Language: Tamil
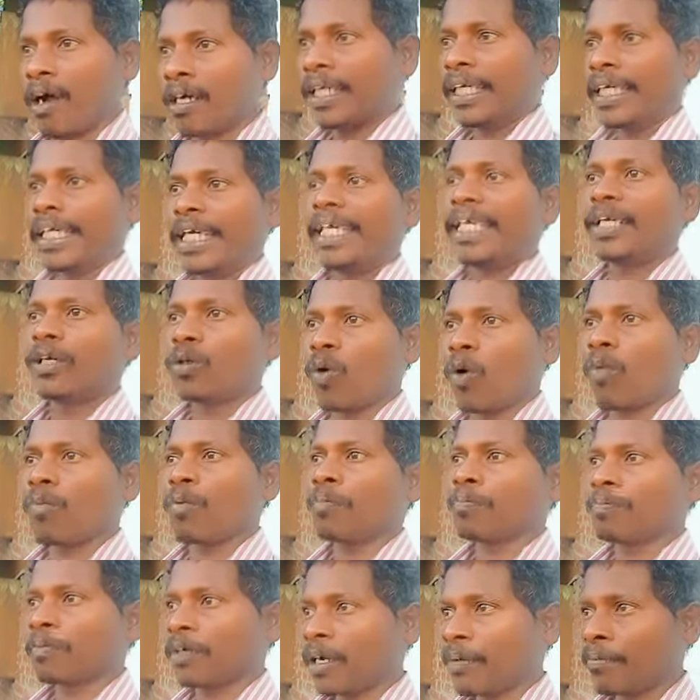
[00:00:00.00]
அடிக்கடி
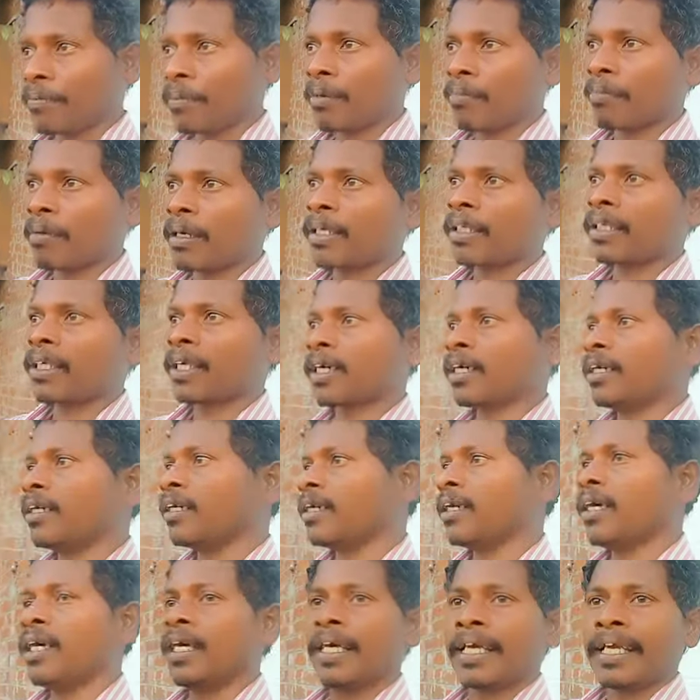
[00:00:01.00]
கோபம் நம்ம
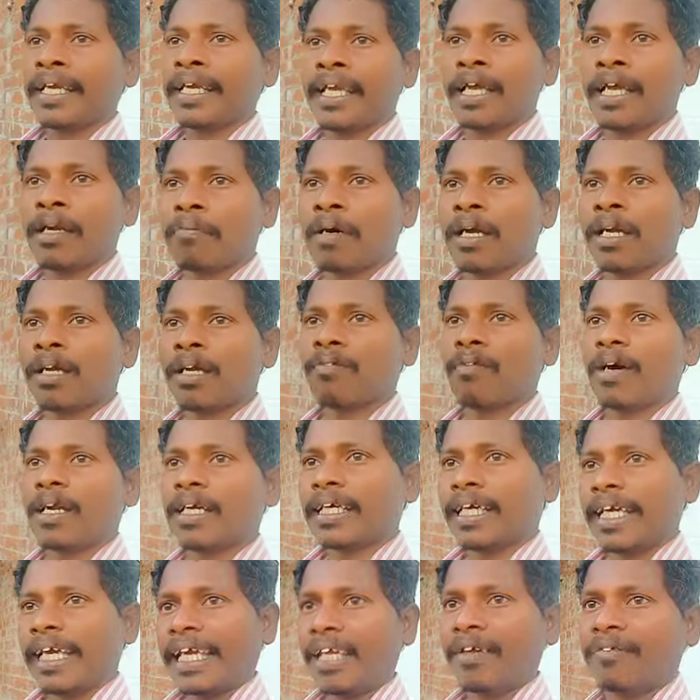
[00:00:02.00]
மனிதர்கள் இயல்பான
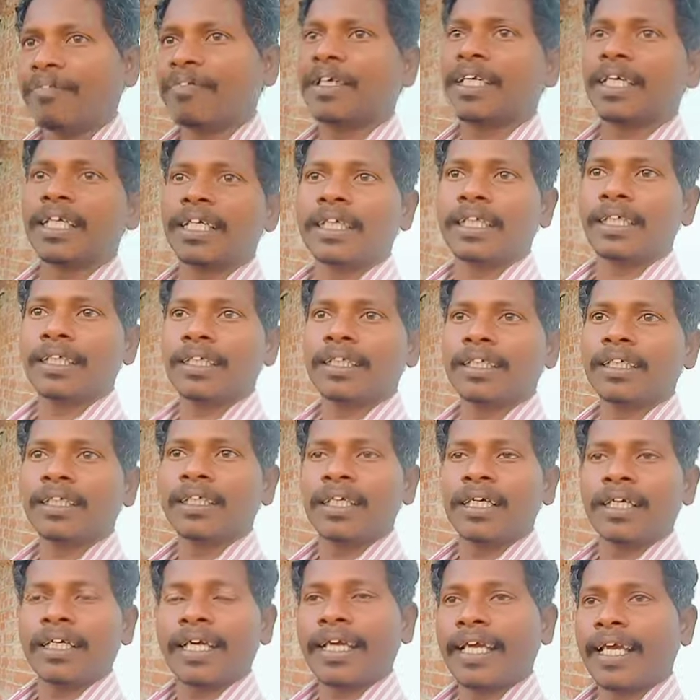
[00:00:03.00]
வாழ்க்கையை விட்டுட்டு
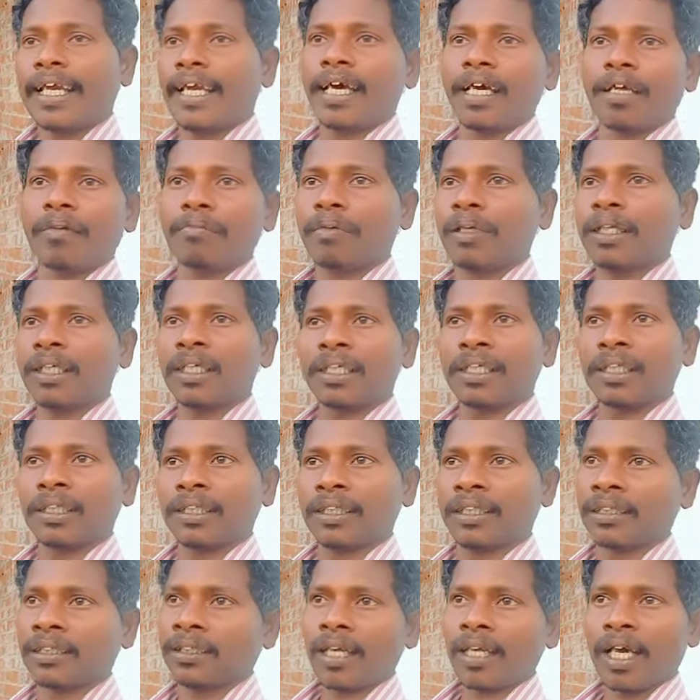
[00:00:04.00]
எல்லாருமே
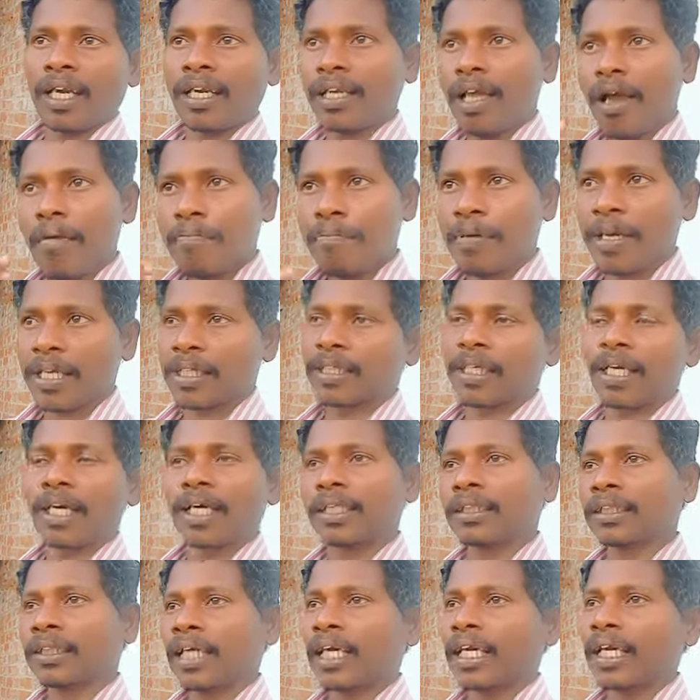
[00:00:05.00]
சரியாக
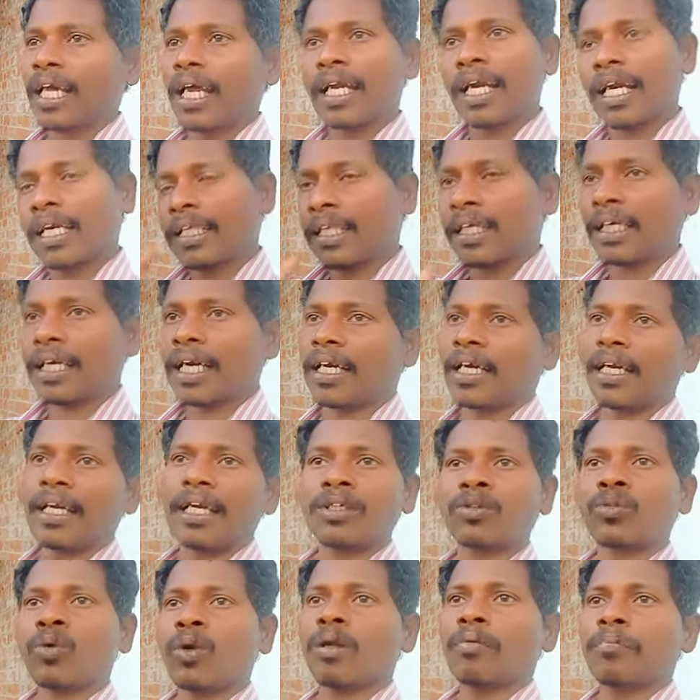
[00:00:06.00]
பேசுகிறாங்க சரியாக
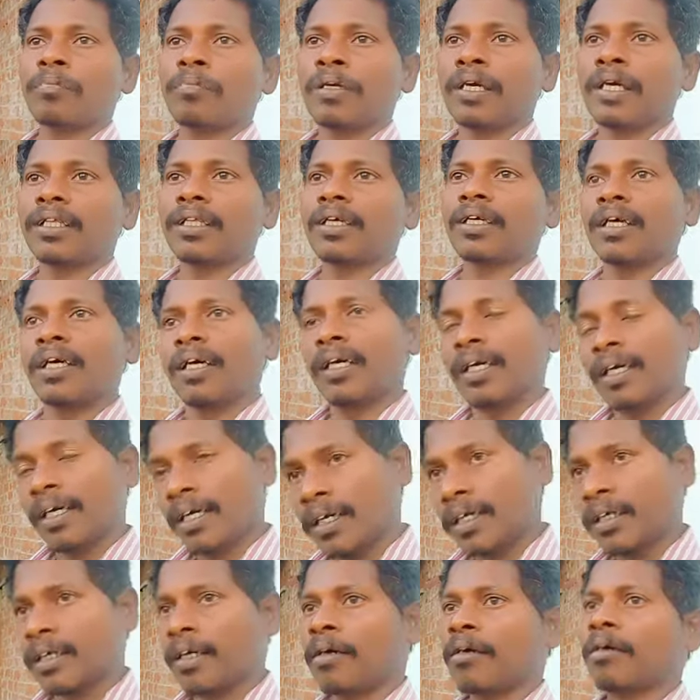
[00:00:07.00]
நடந்துக்கிறாங்கனால சொல்ல முடியாது
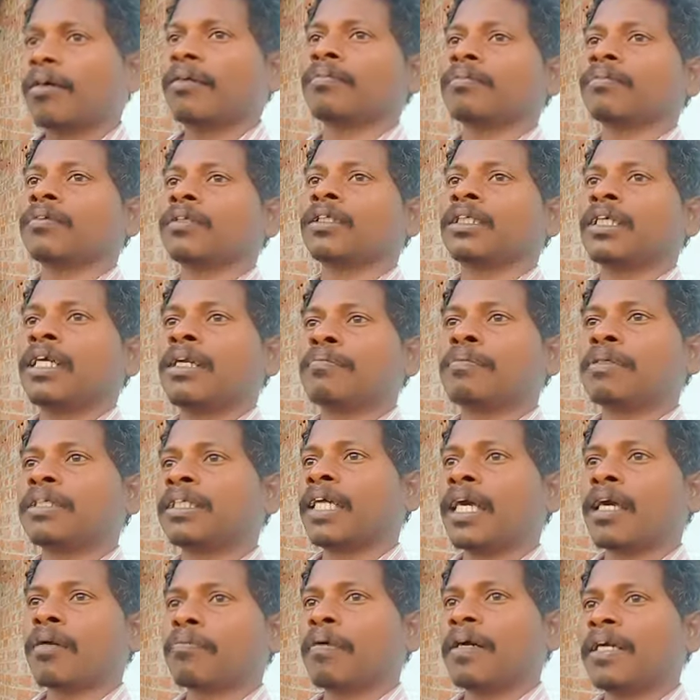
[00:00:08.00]
சில
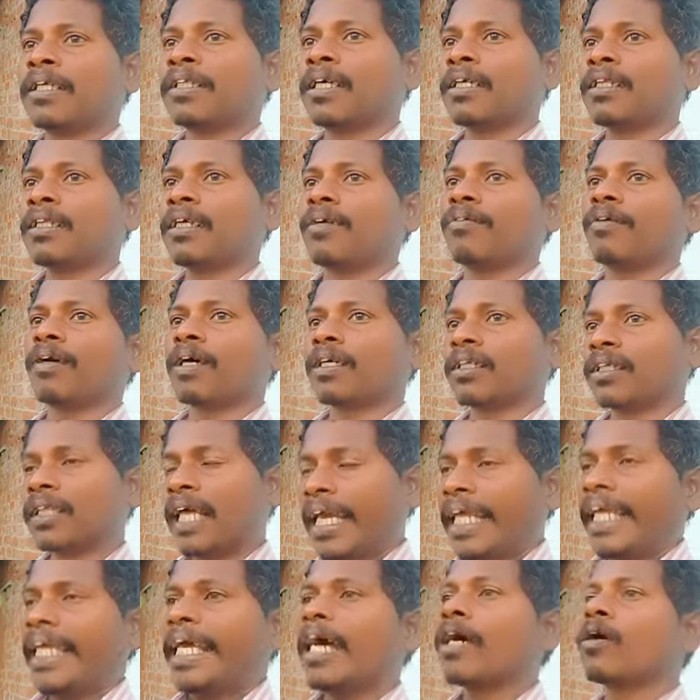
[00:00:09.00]
மிஸ்டேக் பண்ணி தந்துடுவாங்க
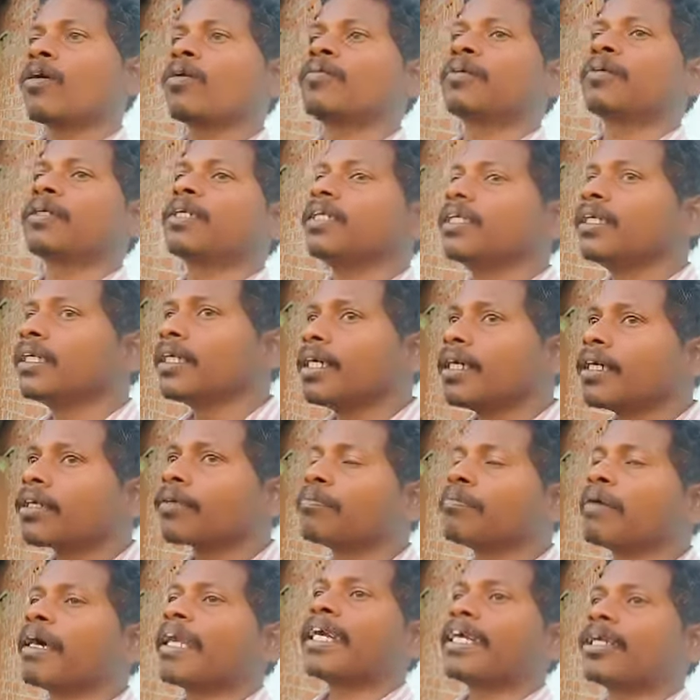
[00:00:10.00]
தனியாக கூப்பிட்டு
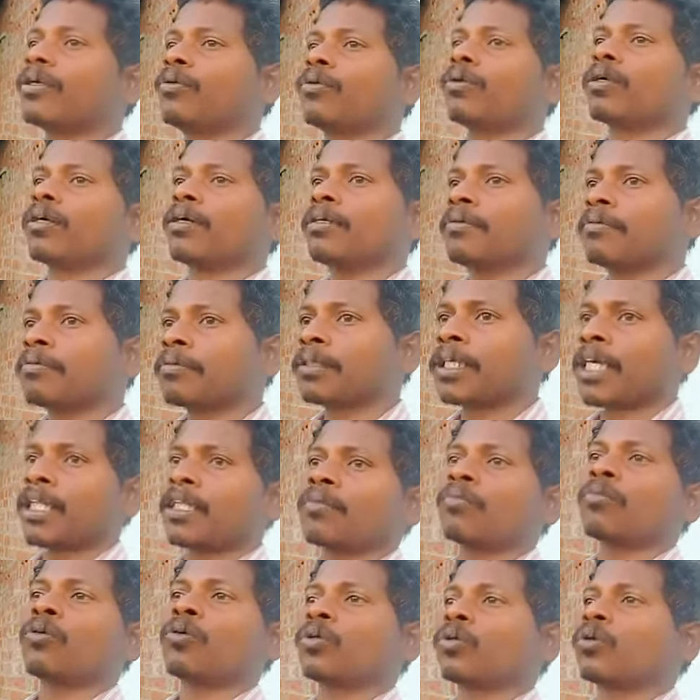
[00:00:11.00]
மிரட்டி கொடுங்க
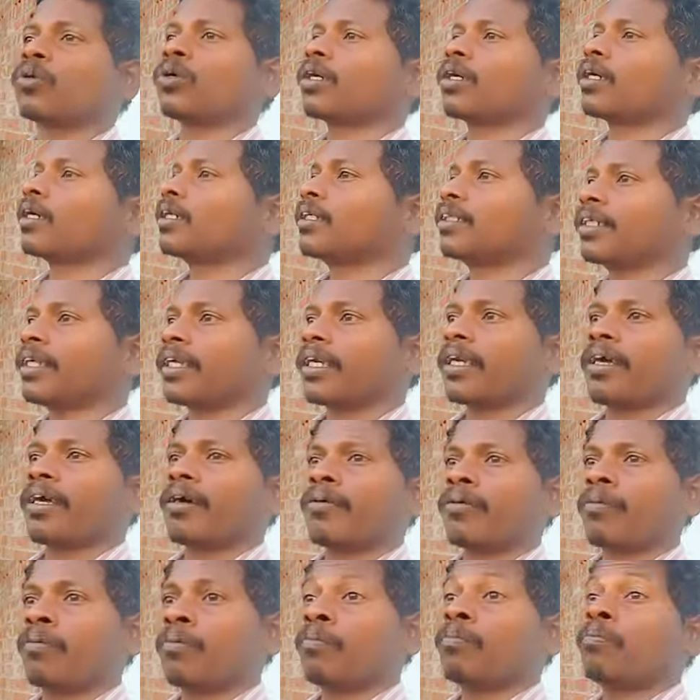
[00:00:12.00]
சத்தம் போட்டு விடுங்க
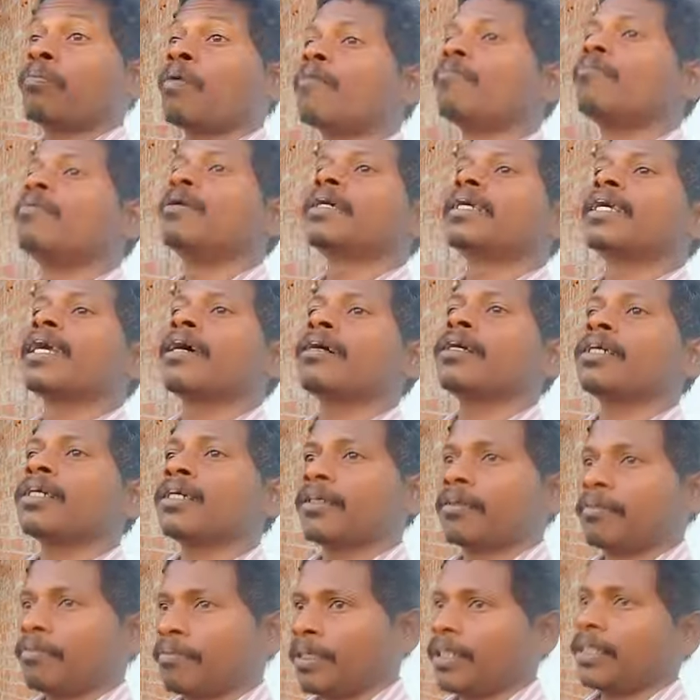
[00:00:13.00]
சரிங்களா பப்ளிக்காக
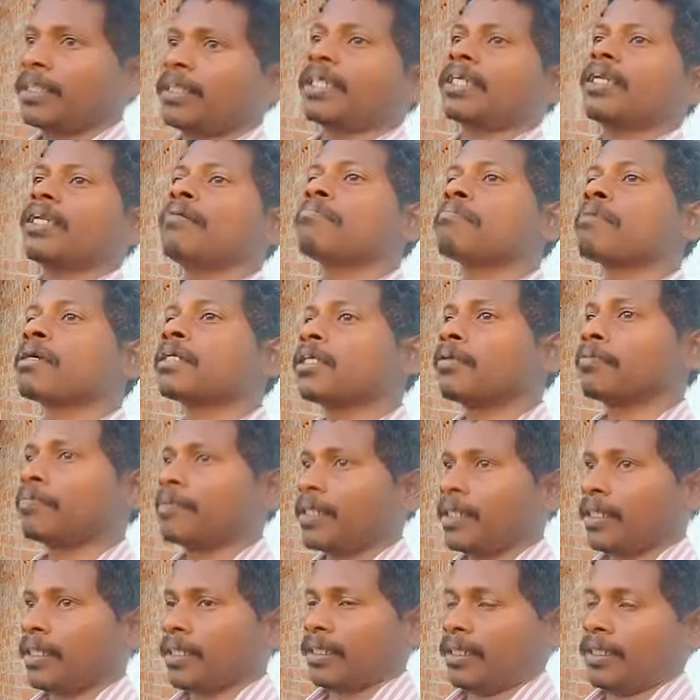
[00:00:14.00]
பேசுனீங்கன்னா
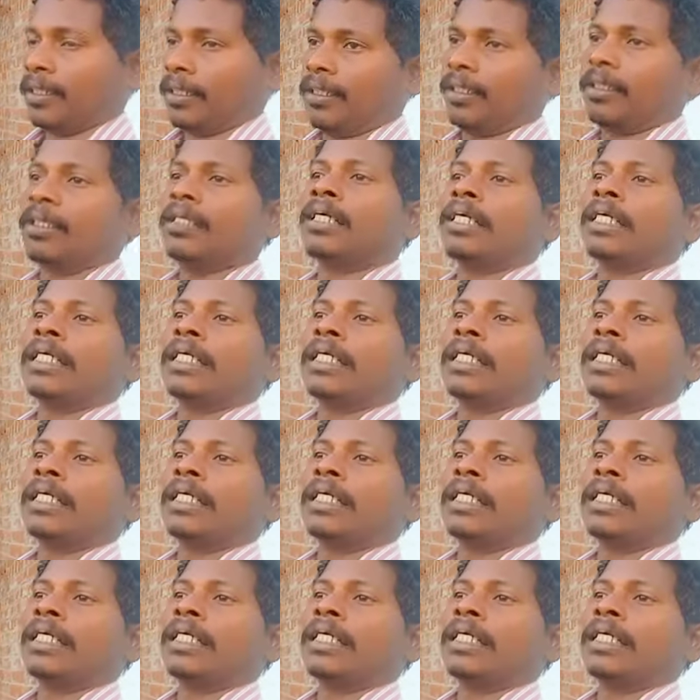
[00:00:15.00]
மதிப்பு இழக்குங்க